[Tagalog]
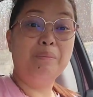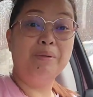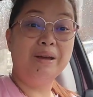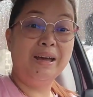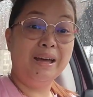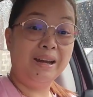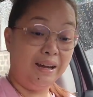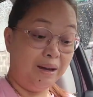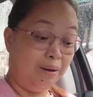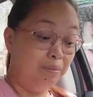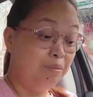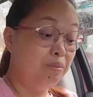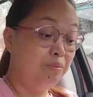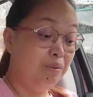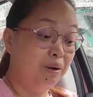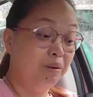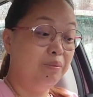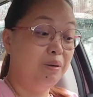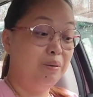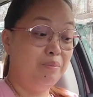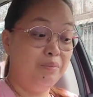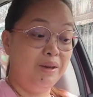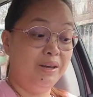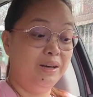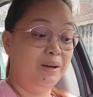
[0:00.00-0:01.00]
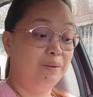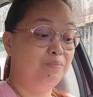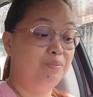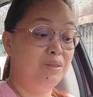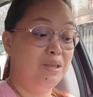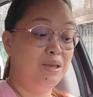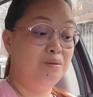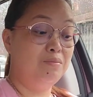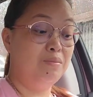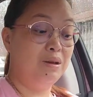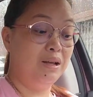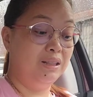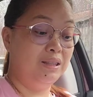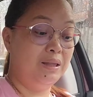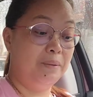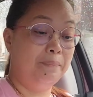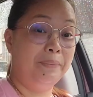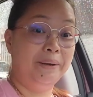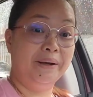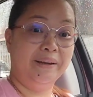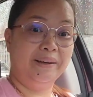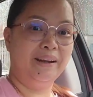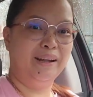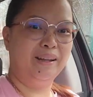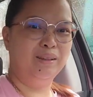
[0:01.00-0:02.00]
Mamaya na kami magbe-makeup ni Imelda
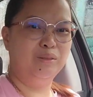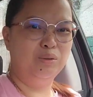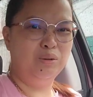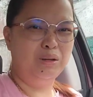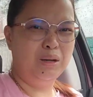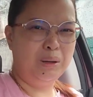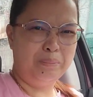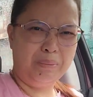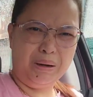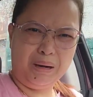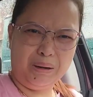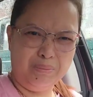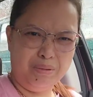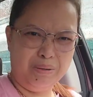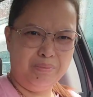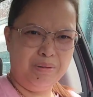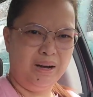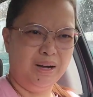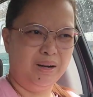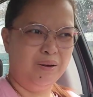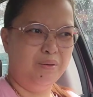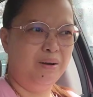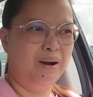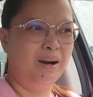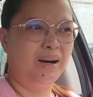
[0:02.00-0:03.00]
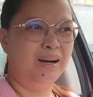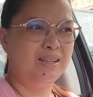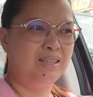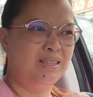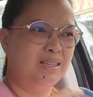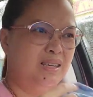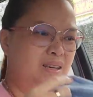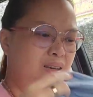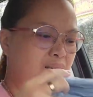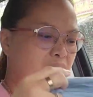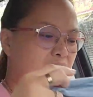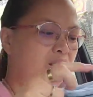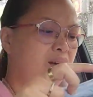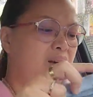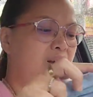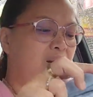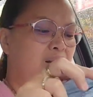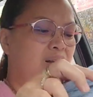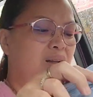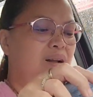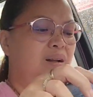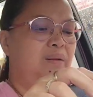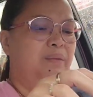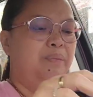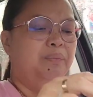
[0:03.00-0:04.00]
pag nandun na para may magawa kasi
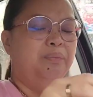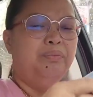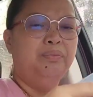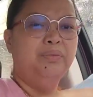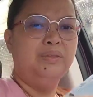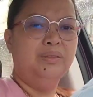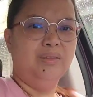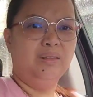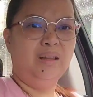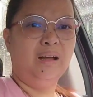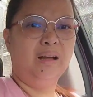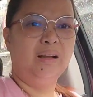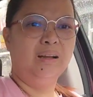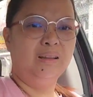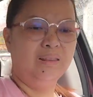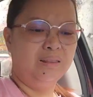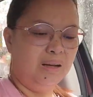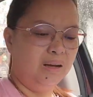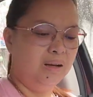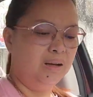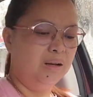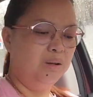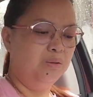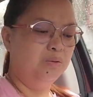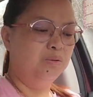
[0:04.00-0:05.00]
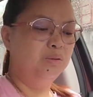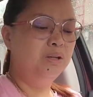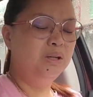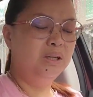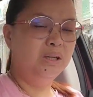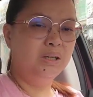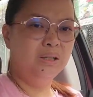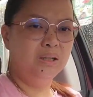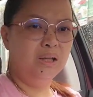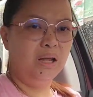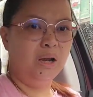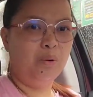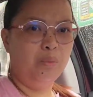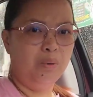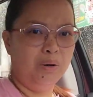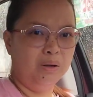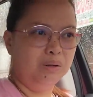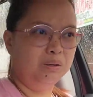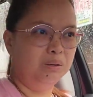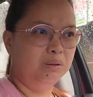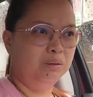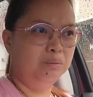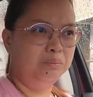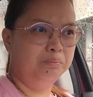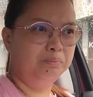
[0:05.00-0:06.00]
tagal-tagal nun eh.
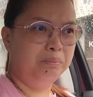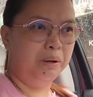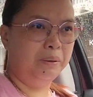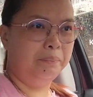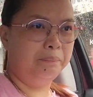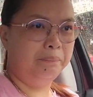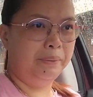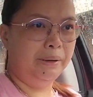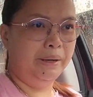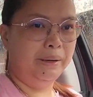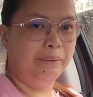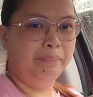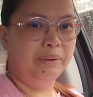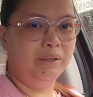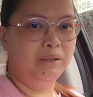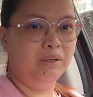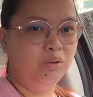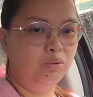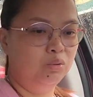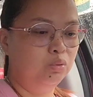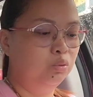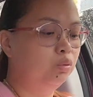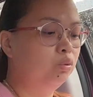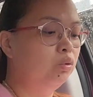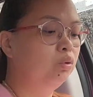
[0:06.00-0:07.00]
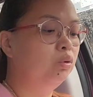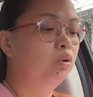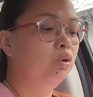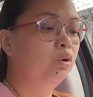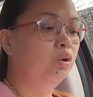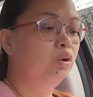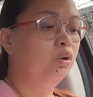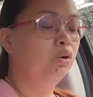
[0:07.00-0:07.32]
Dalawang bag pa naman yun.